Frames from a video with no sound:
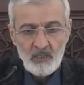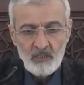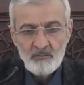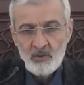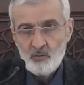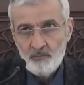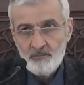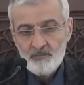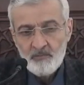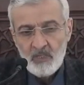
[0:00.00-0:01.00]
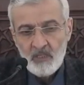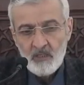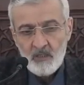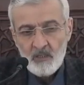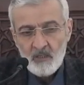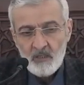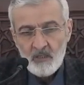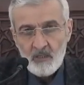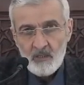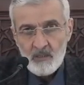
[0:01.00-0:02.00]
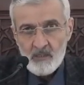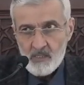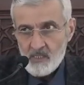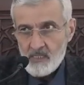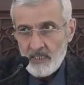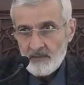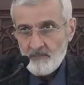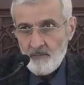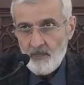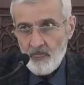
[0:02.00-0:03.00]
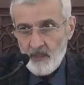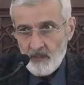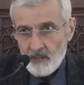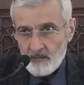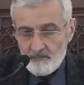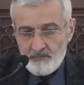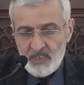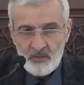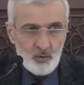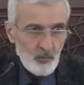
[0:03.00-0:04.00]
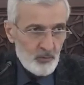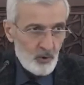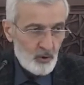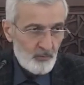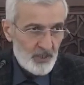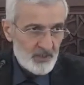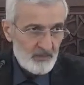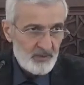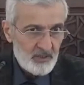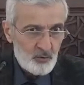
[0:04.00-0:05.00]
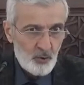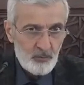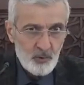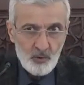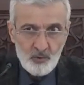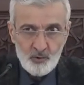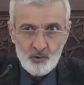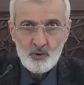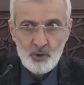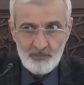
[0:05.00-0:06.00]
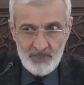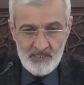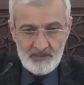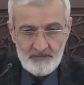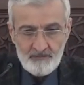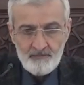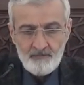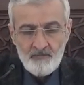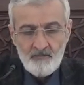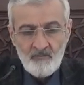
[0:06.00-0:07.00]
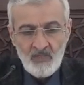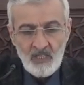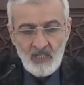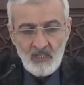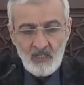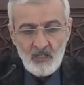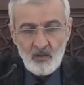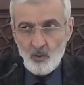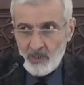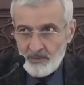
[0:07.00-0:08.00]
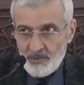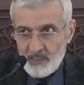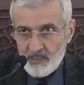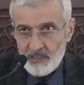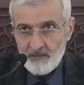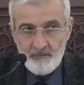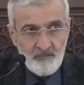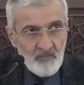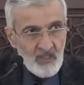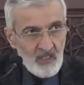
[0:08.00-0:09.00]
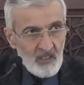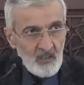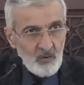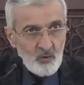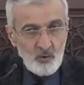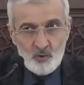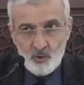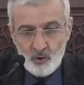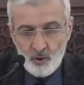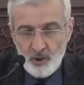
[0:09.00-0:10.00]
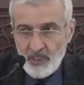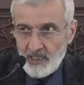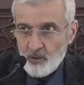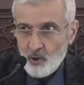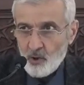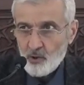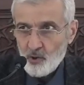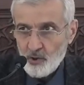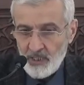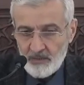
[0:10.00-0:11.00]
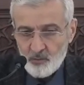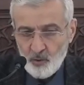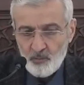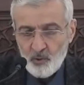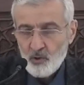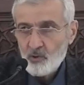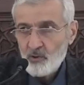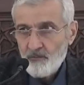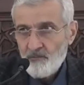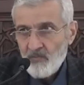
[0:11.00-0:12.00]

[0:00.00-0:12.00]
hayran minhum. Sizden bir topluluk başka bir topluluğu küçük görmesin. Olabilir ki küçük görülen, hor görülen topluluk